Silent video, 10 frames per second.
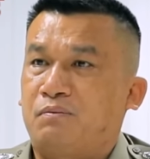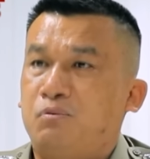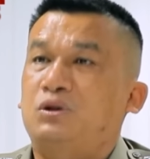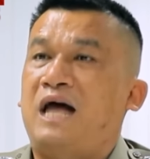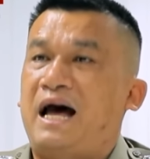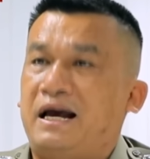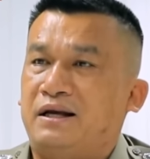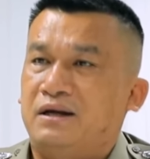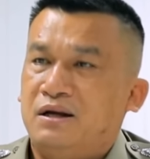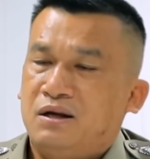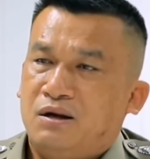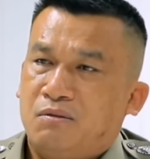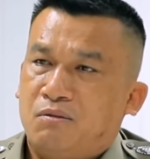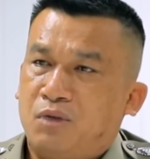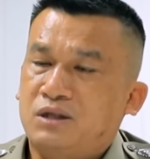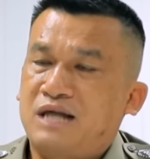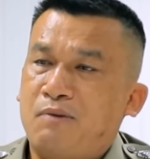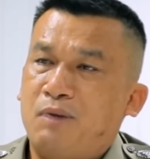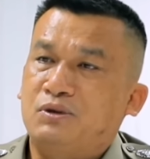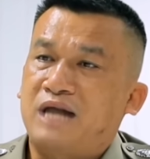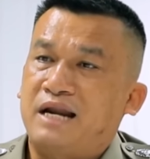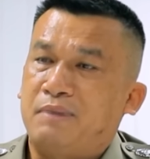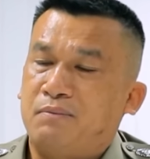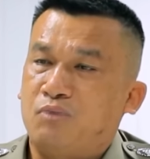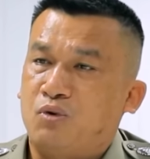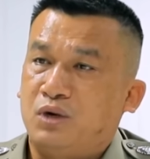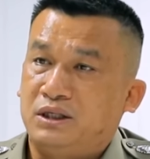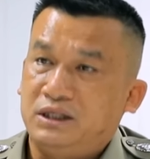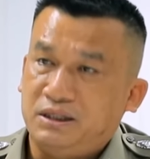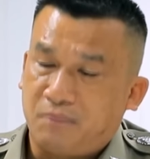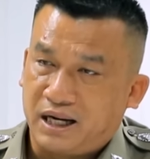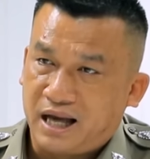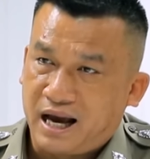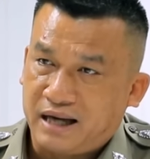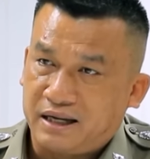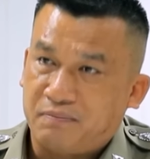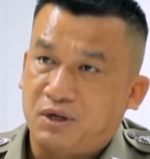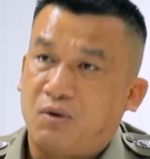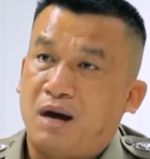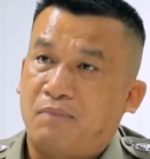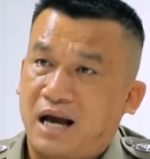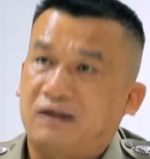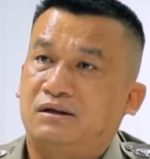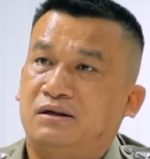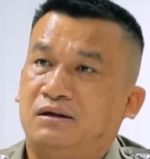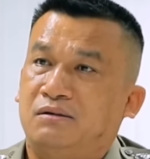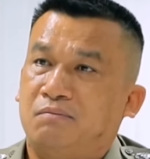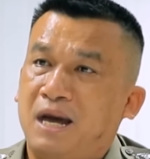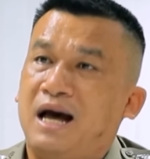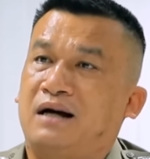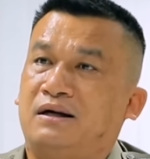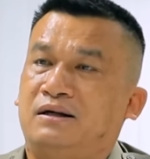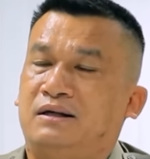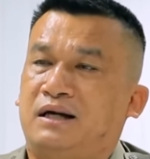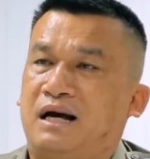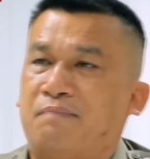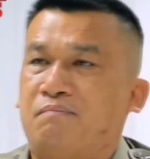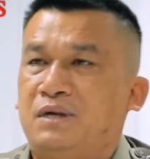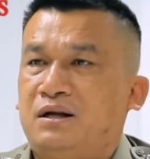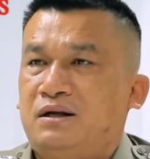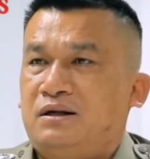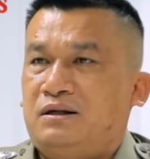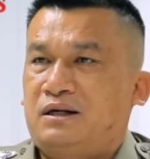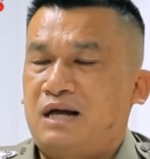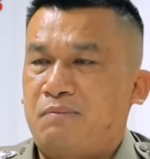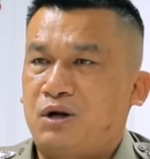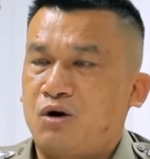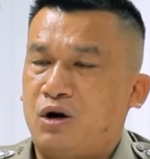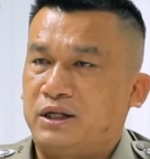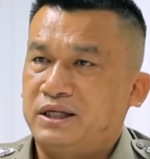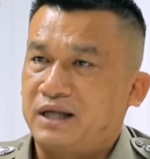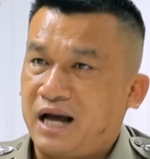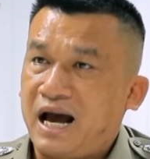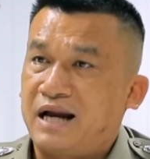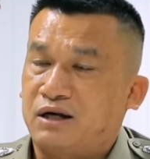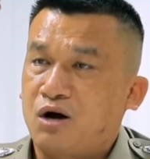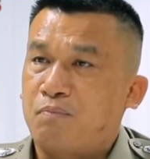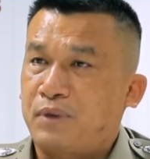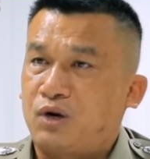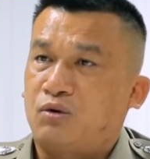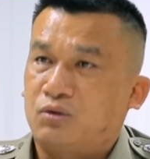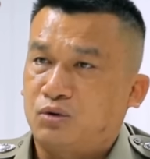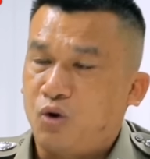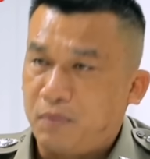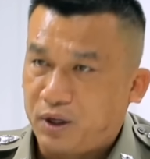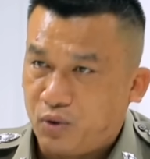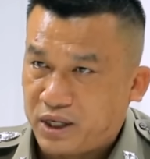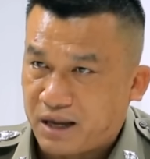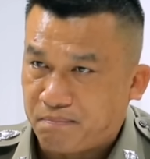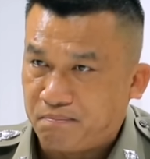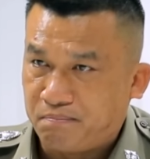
ผู้ตาย เพราะทราบว่าผู้ตายเป็นบุคคลที่มารดาเนี่ยมีความรักมากนะครับนะครับแล้วก่อนที่จะฆ่าเนี่ยก็ไปโทรไปคุยกับ